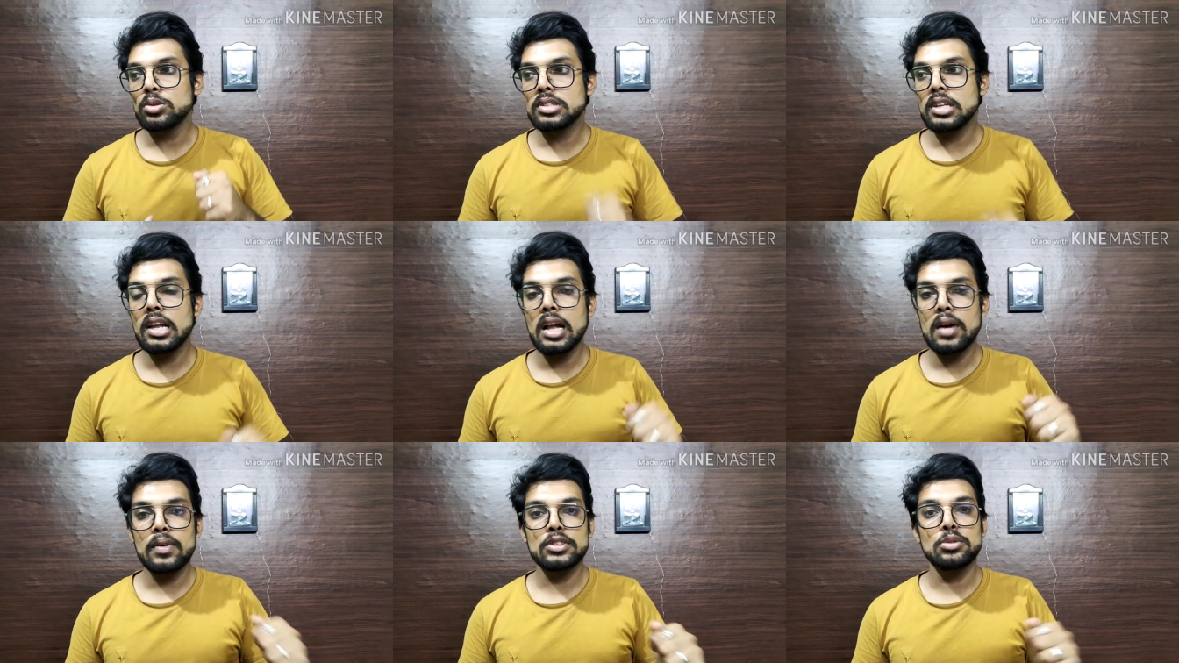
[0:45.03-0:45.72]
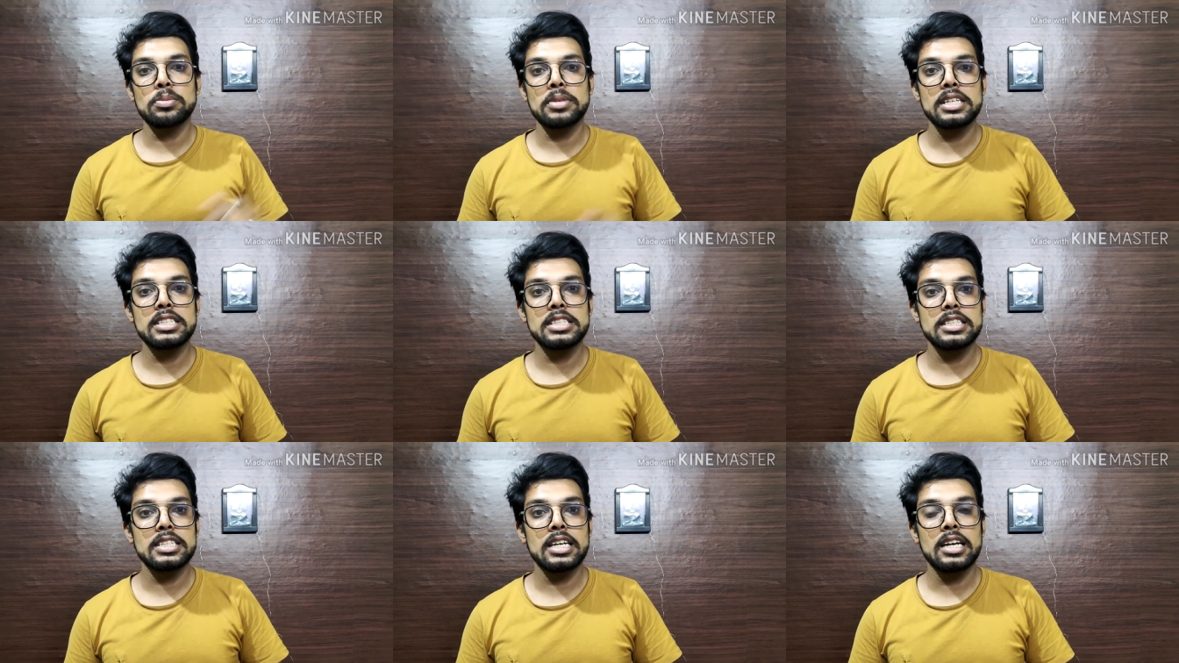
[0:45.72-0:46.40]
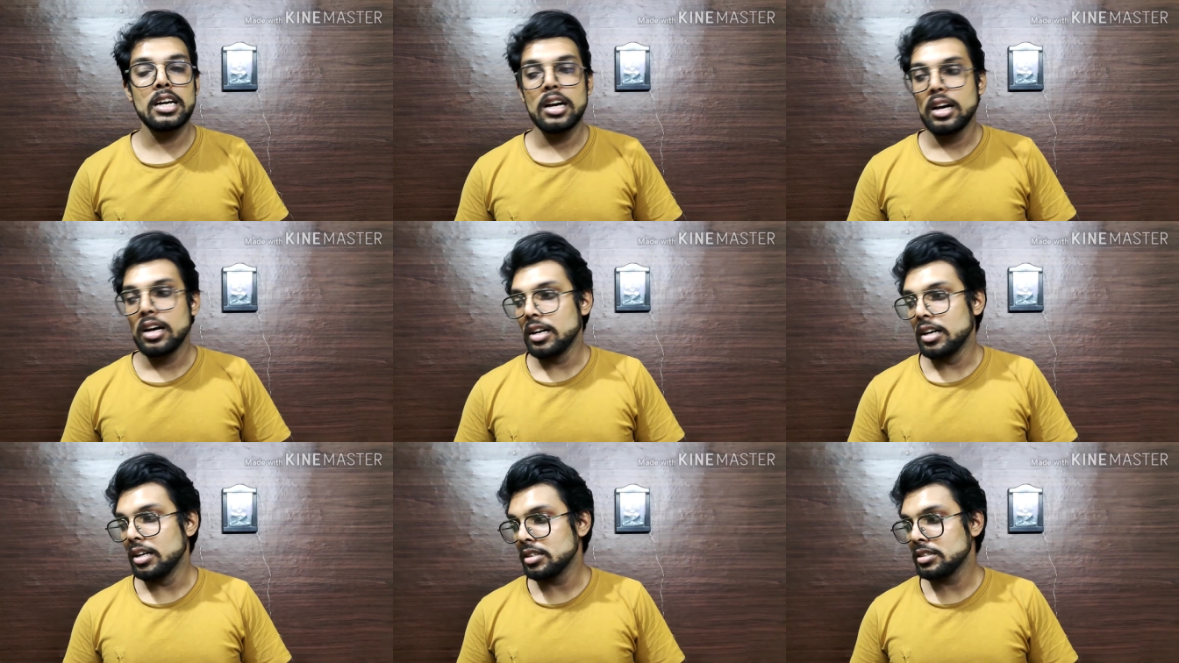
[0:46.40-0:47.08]
उसके अलावा जो मेन चीज़
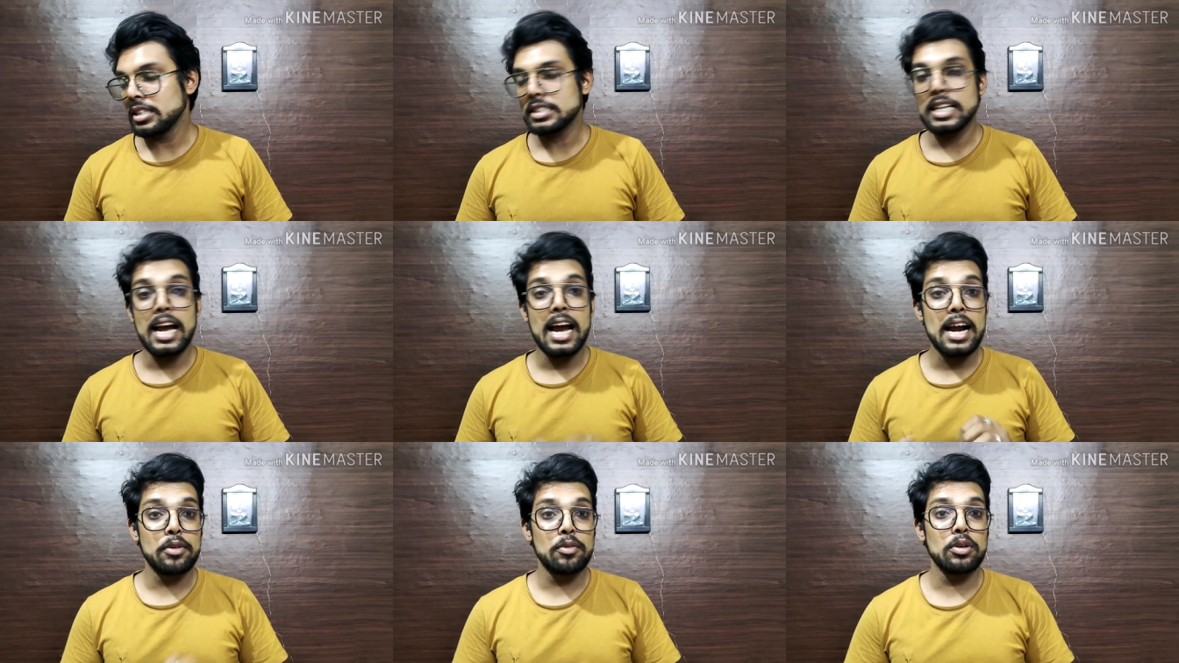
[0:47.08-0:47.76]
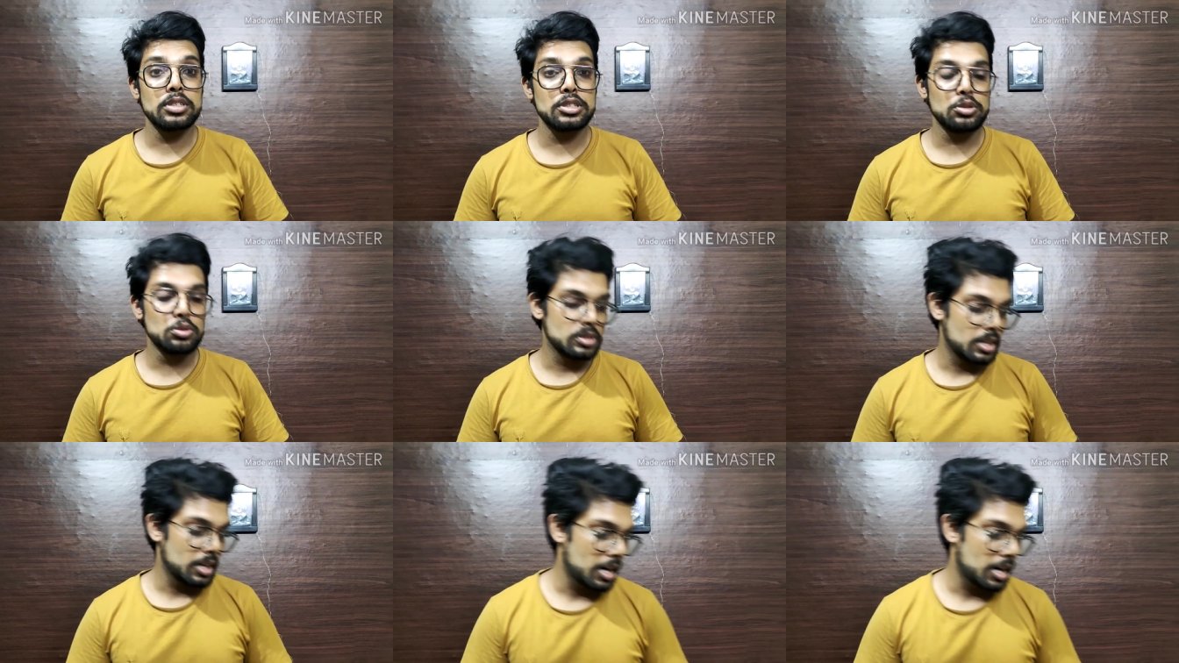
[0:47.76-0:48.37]
है जैसे हैंड वॉश यूज़